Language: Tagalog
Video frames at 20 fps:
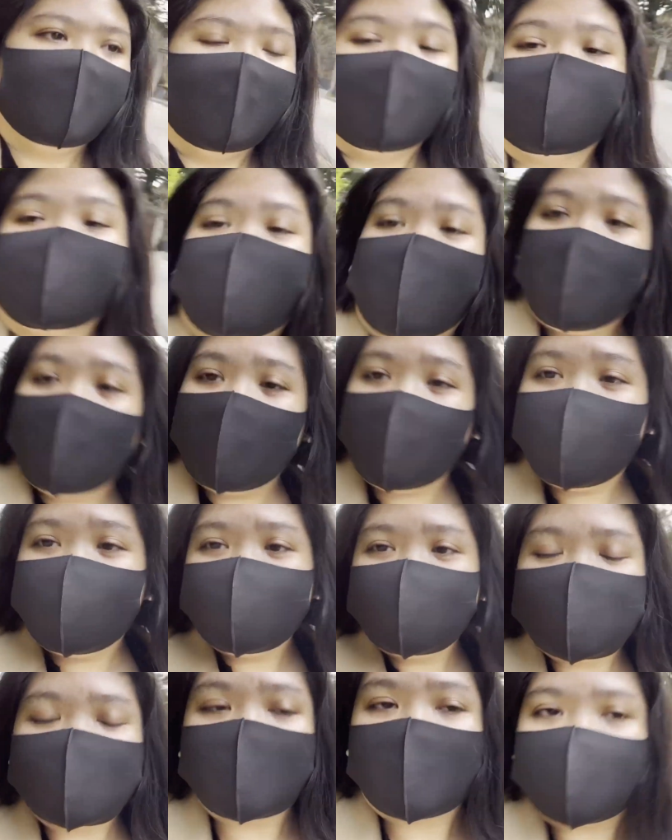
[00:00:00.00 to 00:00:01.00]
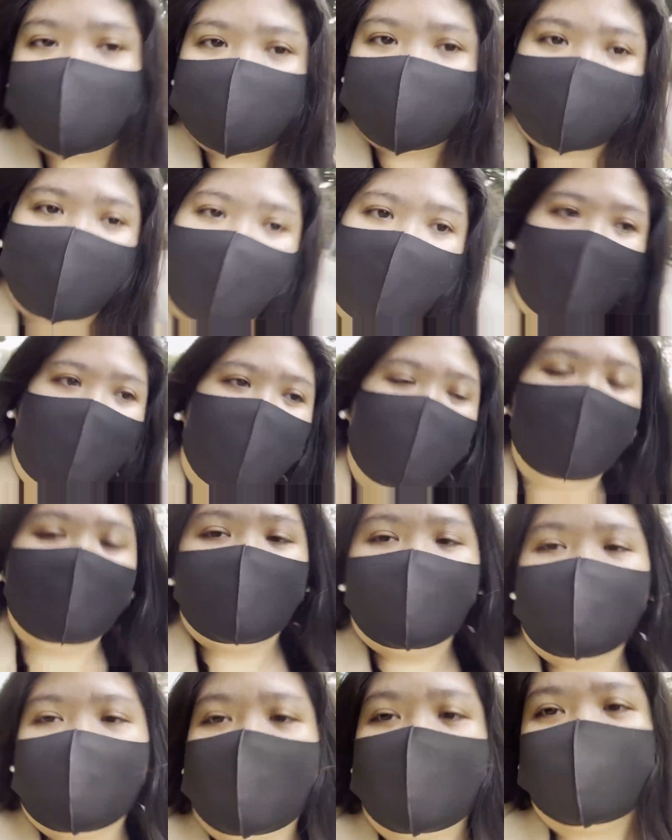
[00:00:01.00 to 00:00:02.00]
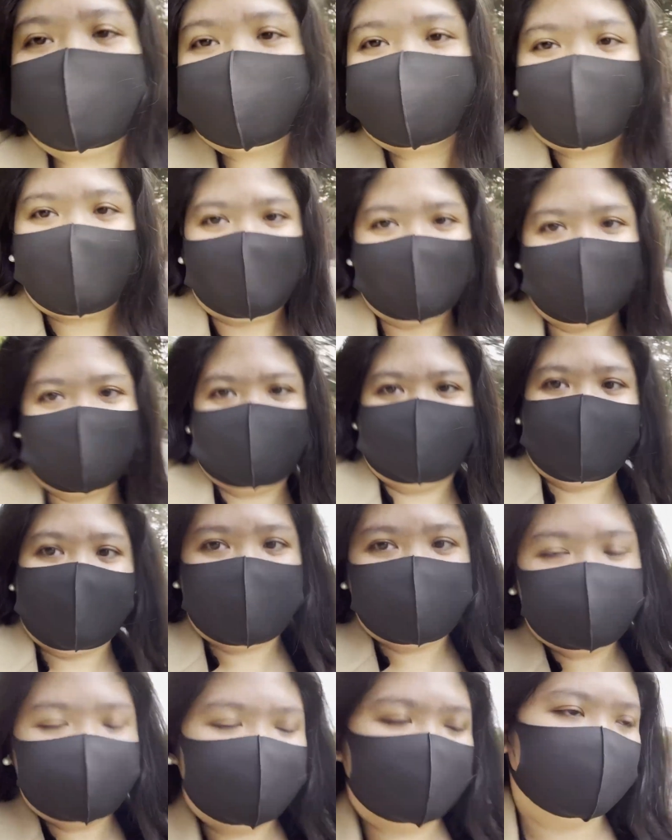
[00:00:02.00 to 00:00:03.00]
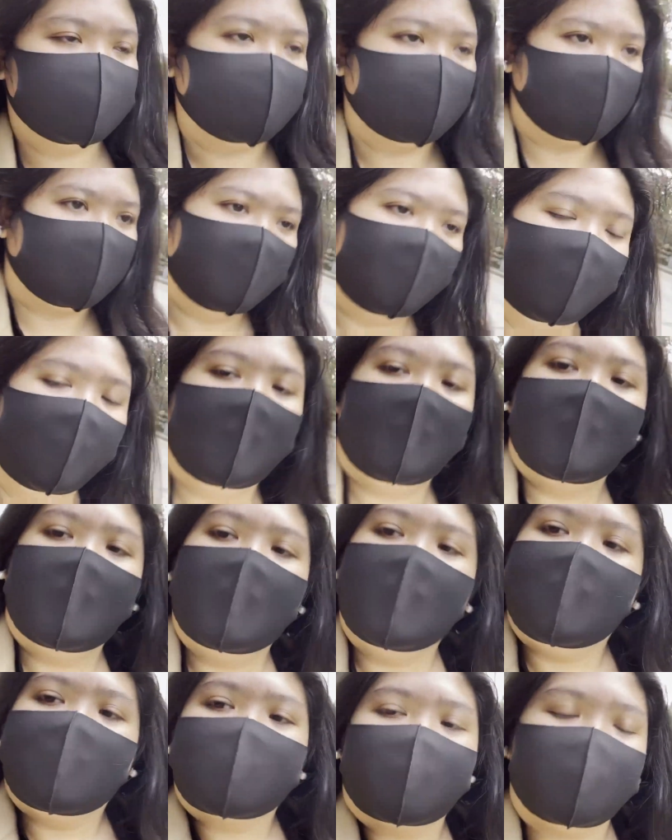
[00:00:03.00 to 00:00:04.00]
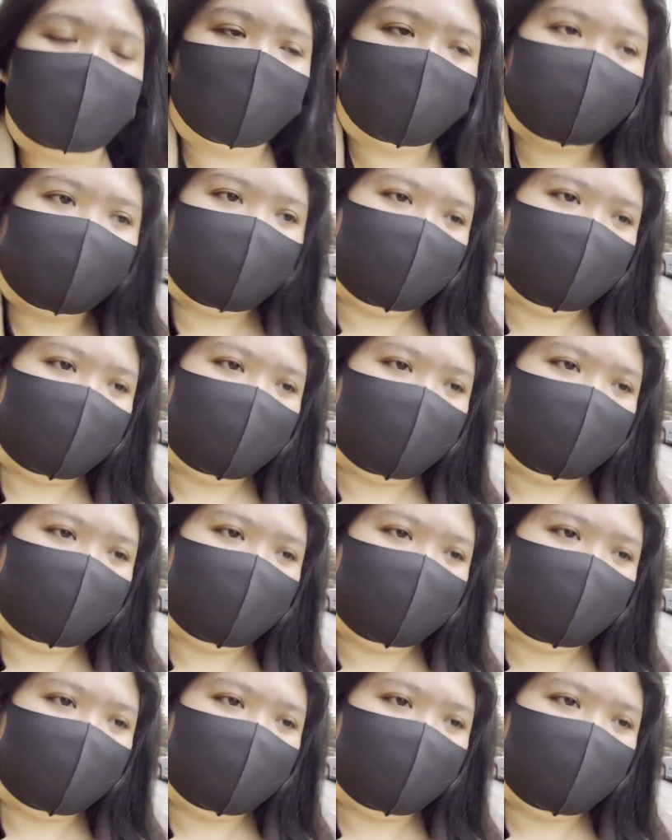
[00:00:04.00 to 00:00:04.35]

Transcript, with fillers: Farm Sunday or Araw ng Palaspas. Ngayon